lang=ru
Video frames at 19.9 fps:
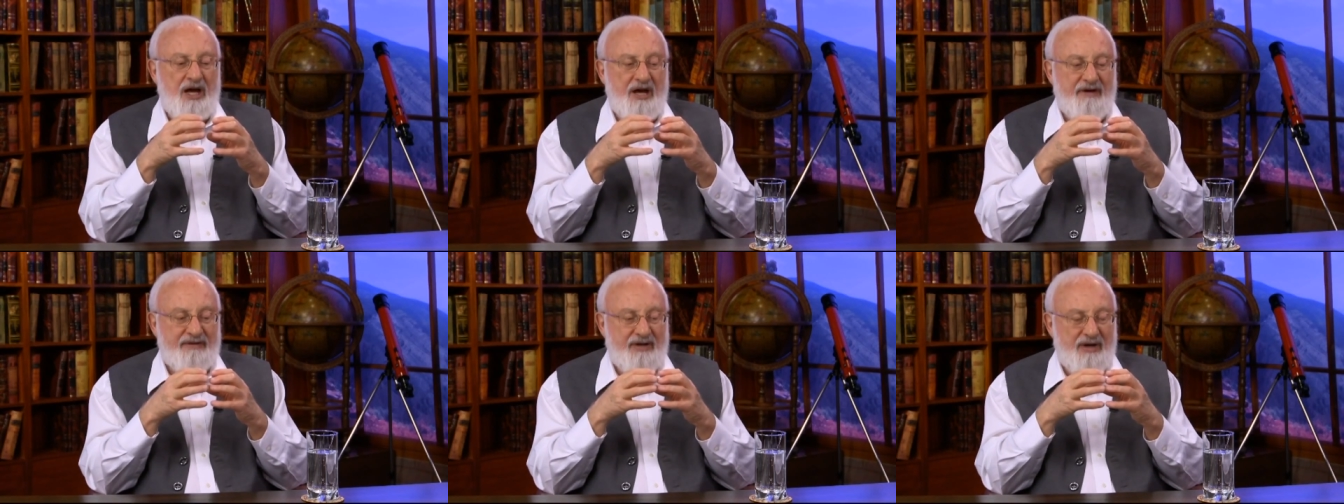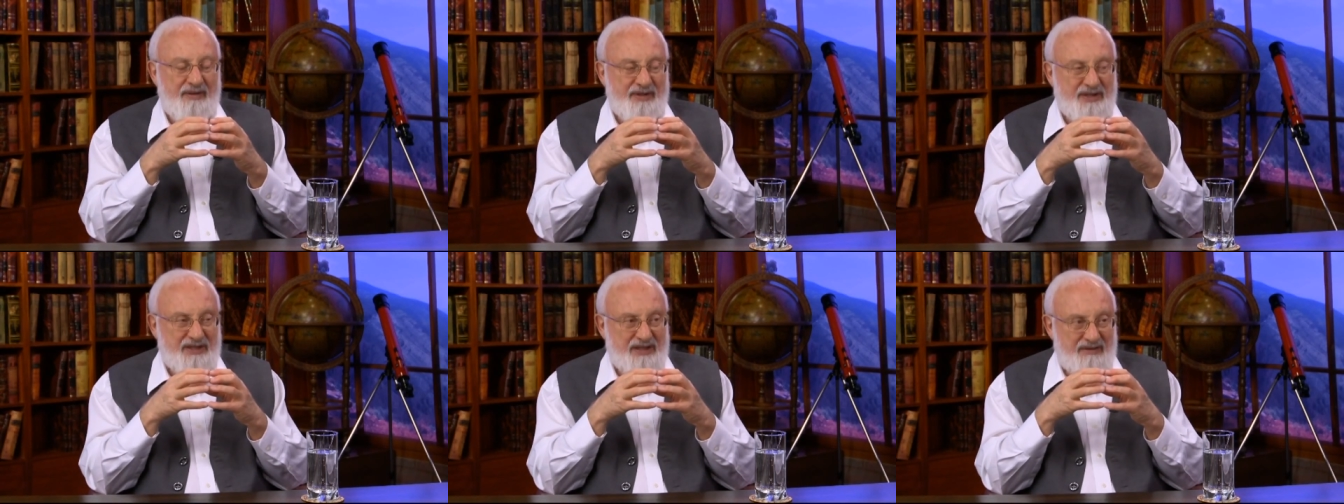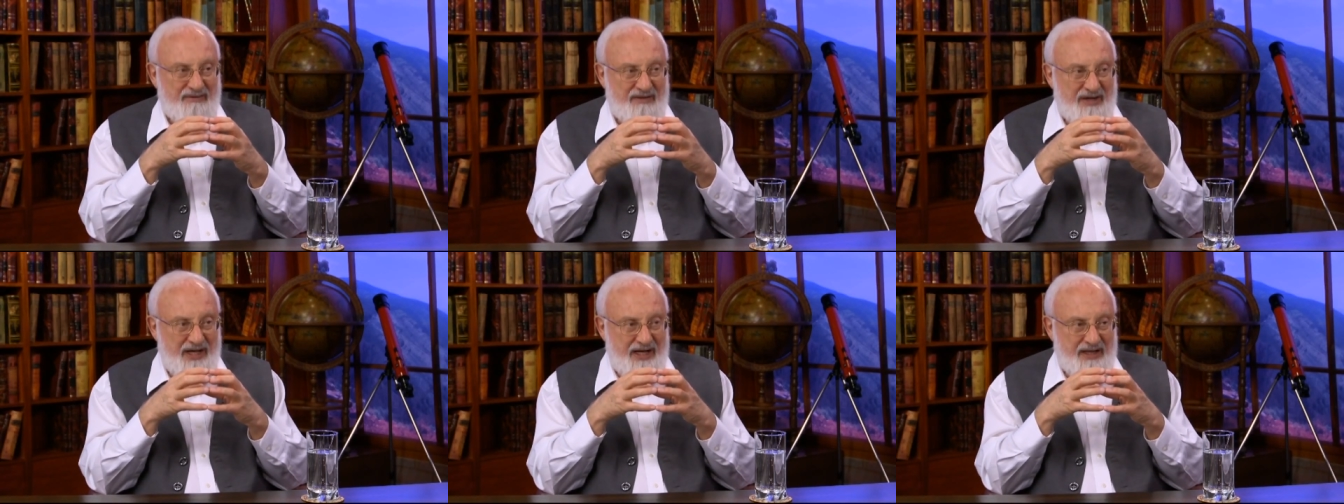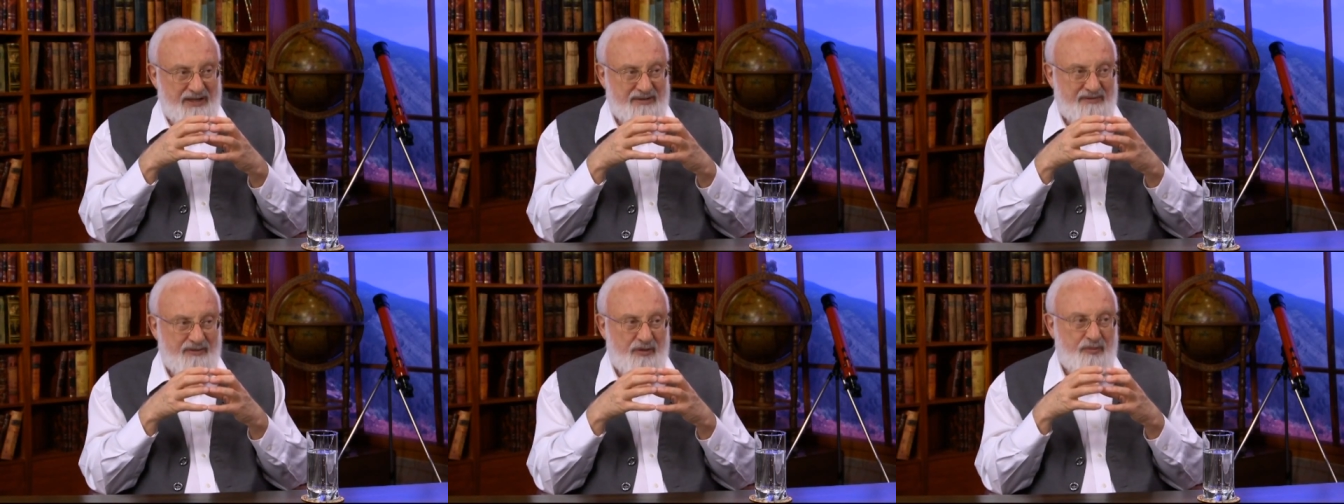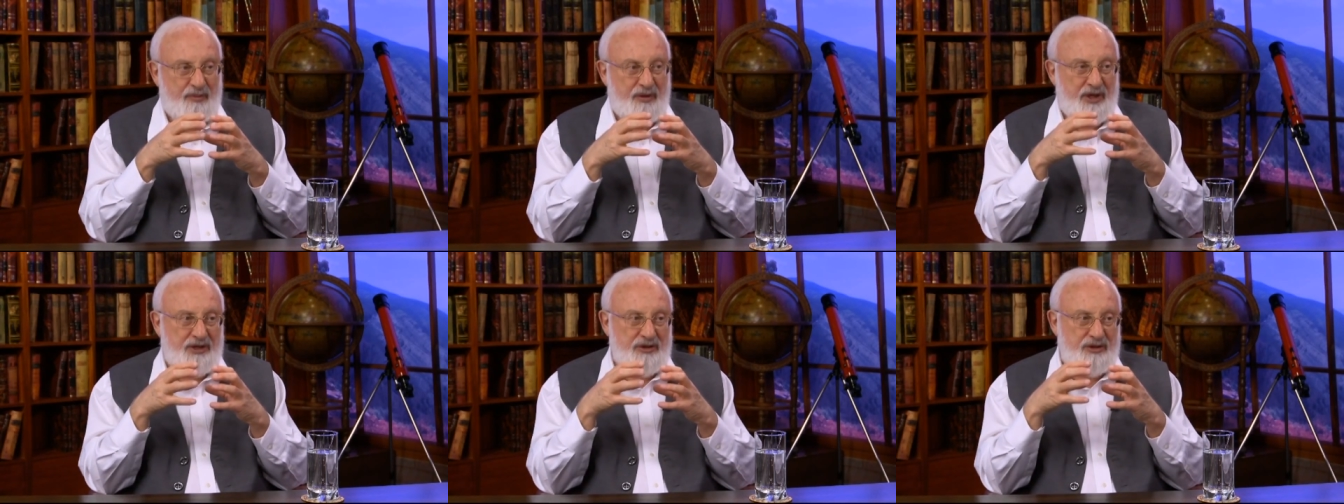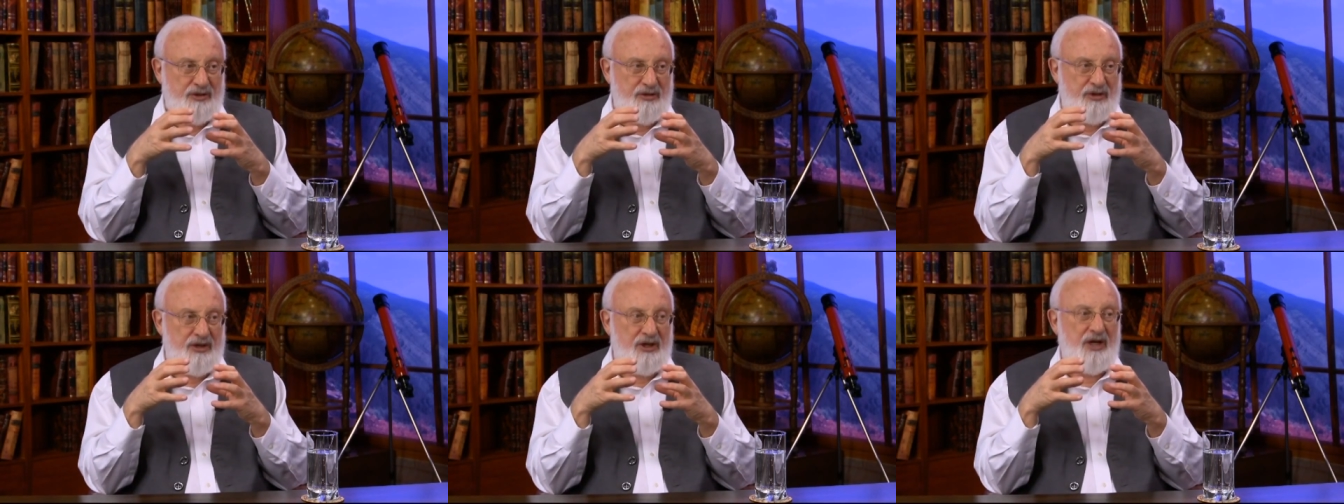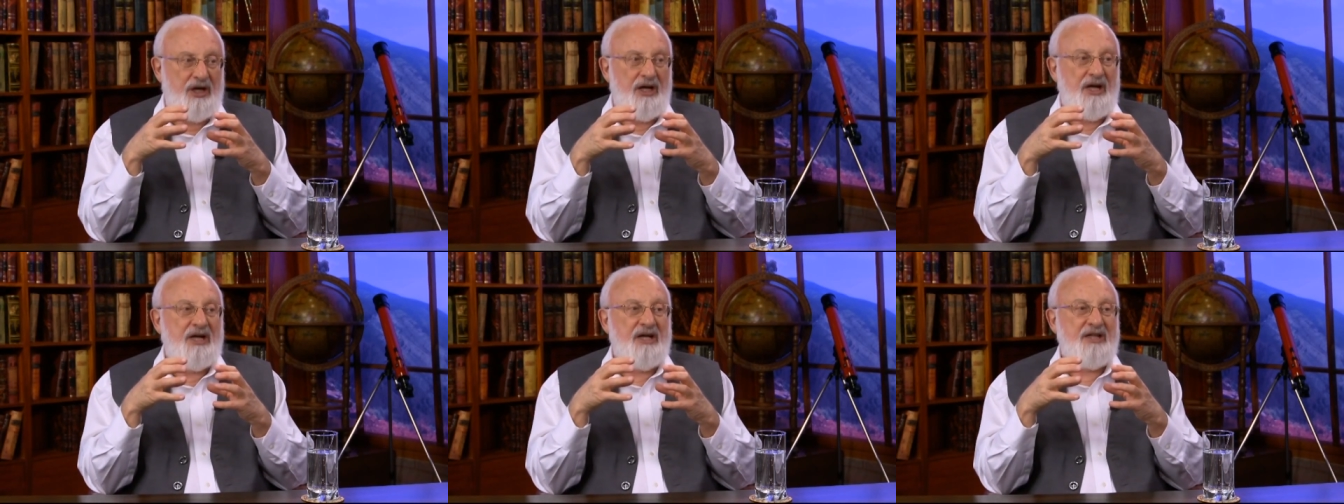Авраам оставляет свою прежнюю
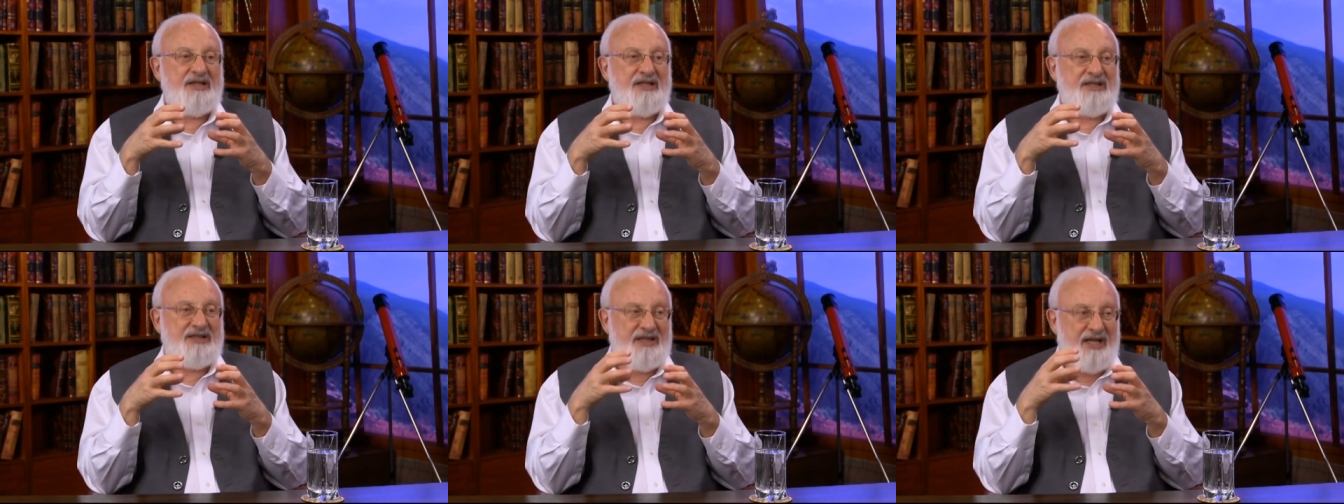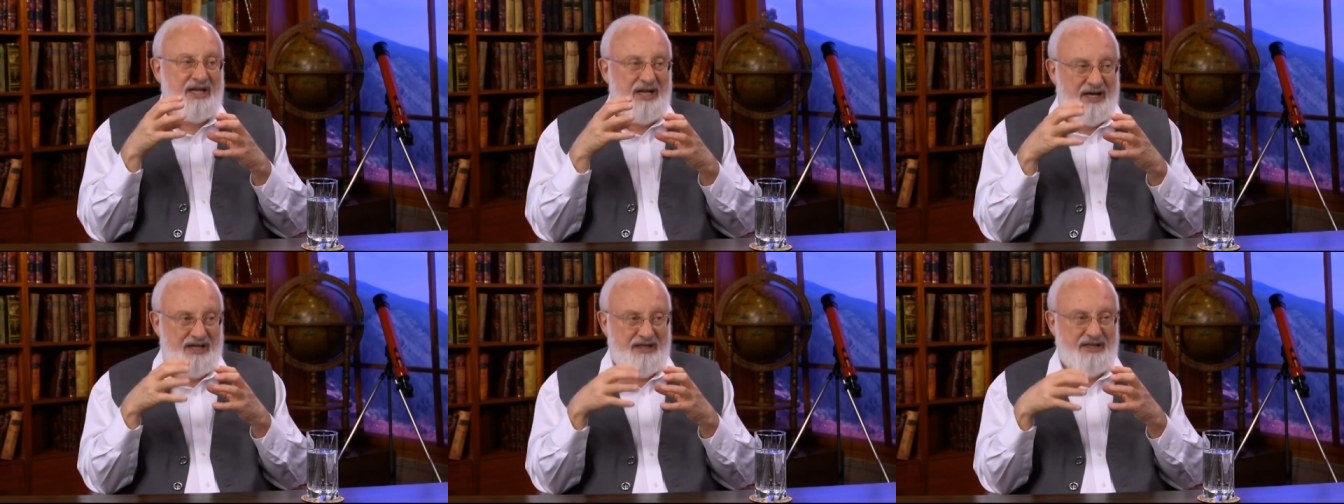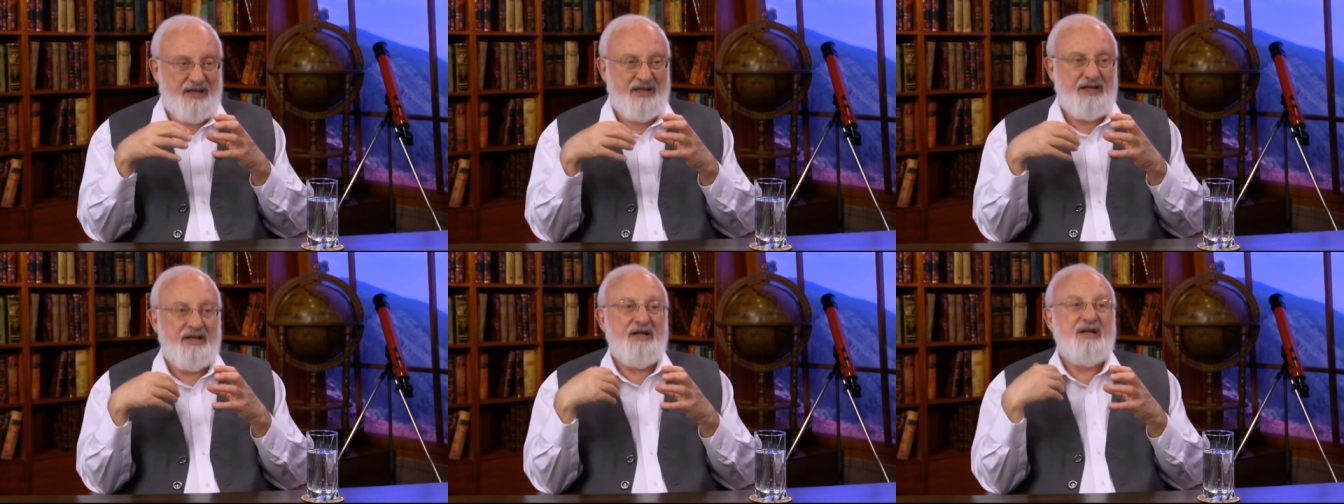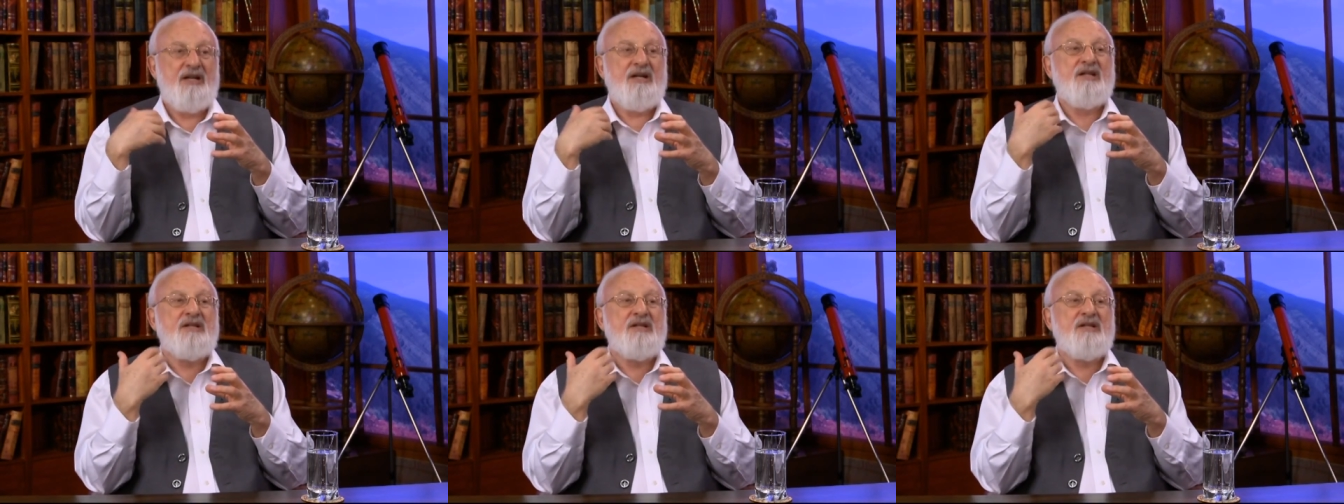состояние,